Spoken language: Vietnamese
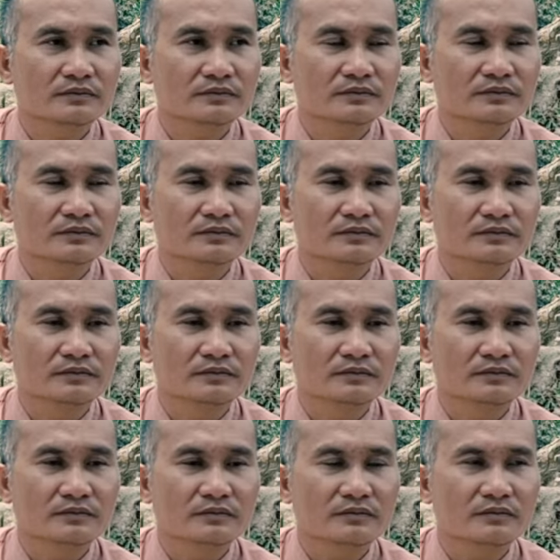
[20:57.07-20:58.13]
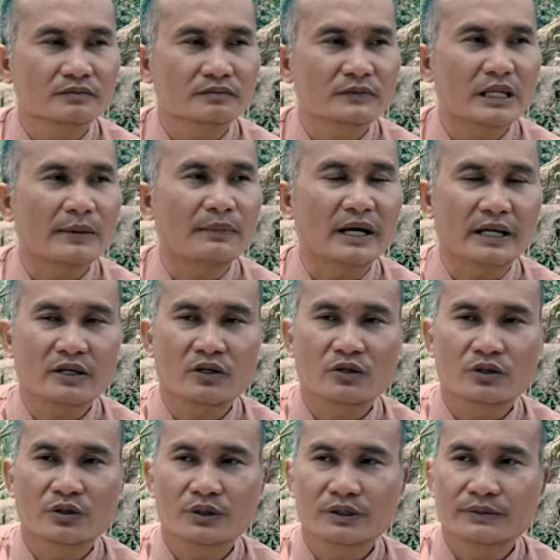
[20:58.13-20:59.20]
ừ là bảy
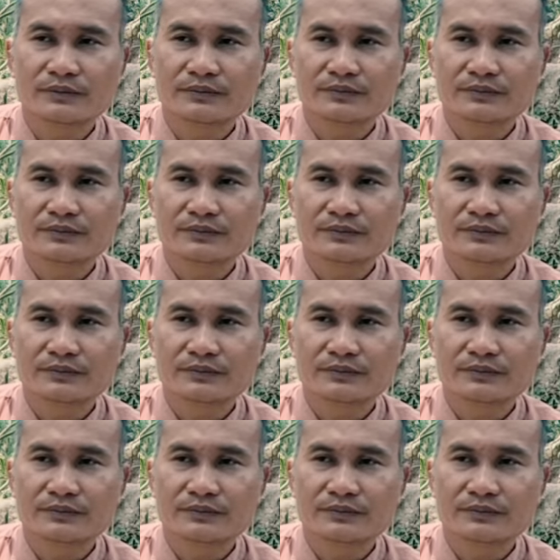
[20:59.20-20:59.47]
ngọn núi